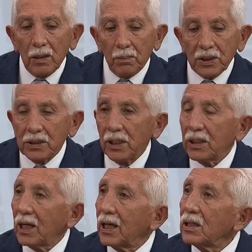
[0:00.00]

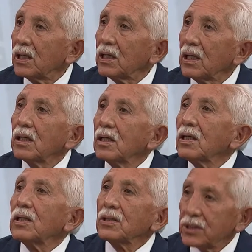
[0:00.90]
presidente Kennedy
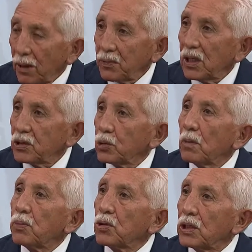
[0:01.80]
se afianzó
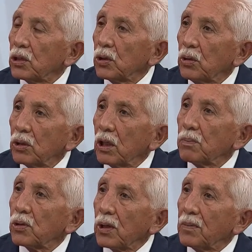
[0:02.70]
el proyecto,
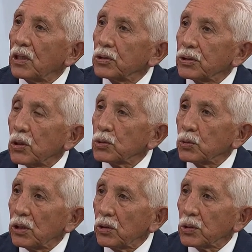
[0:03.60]
el programa en los Estados
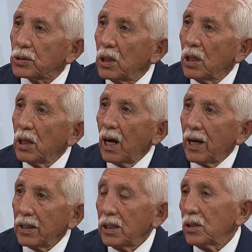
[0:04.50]
Unidos
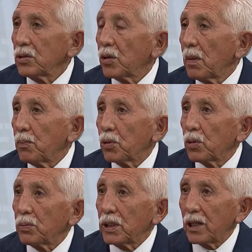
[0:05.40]
Ahí no me
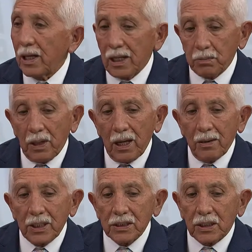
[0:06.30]
puedo olvidar las
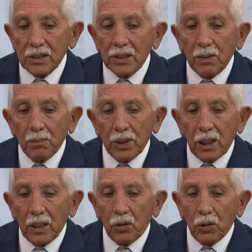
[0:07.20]
palabras que
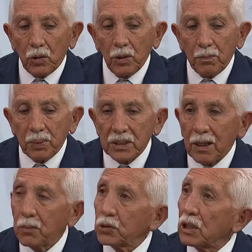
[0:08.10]
siempre cuando
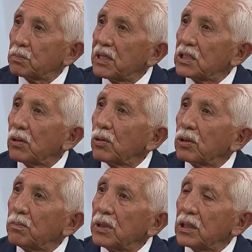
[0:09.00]
empezamos en especial
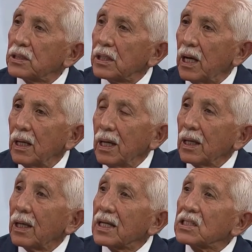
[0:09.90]
Olimpia y decía,
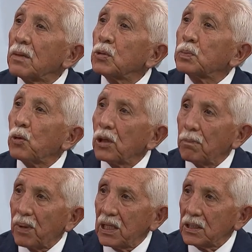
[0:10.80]
¿qué hacemos por
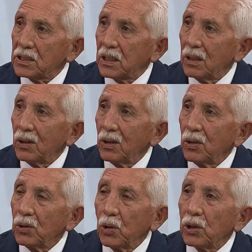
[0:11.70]
el país?
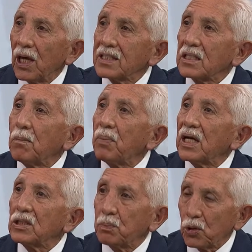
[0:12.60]
No qué hace el
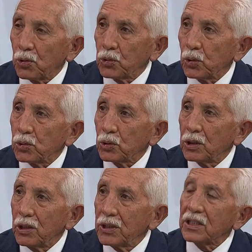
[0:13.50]
país por
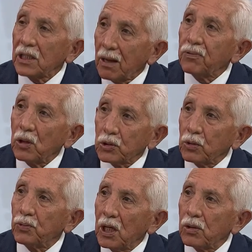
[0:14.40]
nosotros. Y esa es la
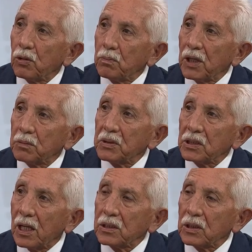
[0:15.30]
filosofía de Olimpiadas
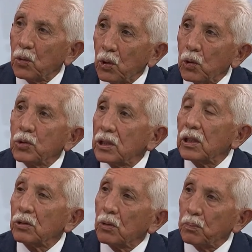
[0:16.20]
Especiales de Ecuador y
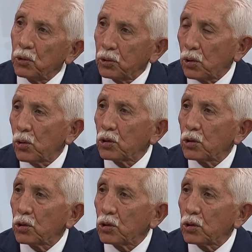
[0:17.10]
de todos los